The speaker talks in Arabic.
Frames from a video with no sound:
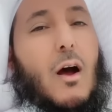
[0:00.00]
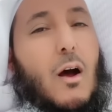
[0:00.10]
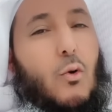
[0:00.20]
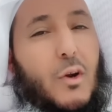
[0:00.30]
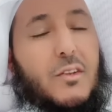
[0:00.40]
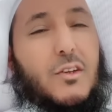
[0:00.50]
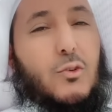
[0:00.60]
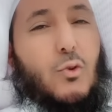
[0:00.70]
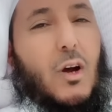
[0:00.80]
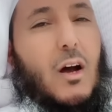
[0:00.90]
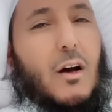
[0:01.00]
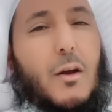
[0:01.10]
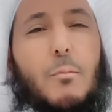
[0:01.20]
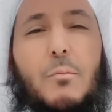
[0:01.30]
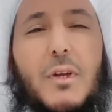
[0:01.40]
هو أردد دعاء
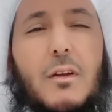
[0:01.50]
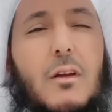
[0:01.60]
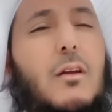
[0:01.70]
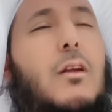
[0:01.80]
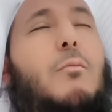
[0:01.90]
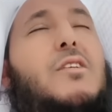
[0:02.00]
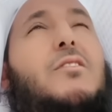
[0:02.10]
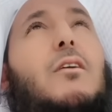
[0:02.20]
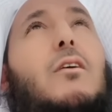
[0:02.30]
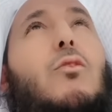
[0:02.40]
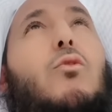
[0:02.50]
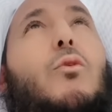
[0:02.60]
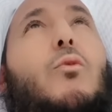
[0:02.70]
ربي إني مسني الضر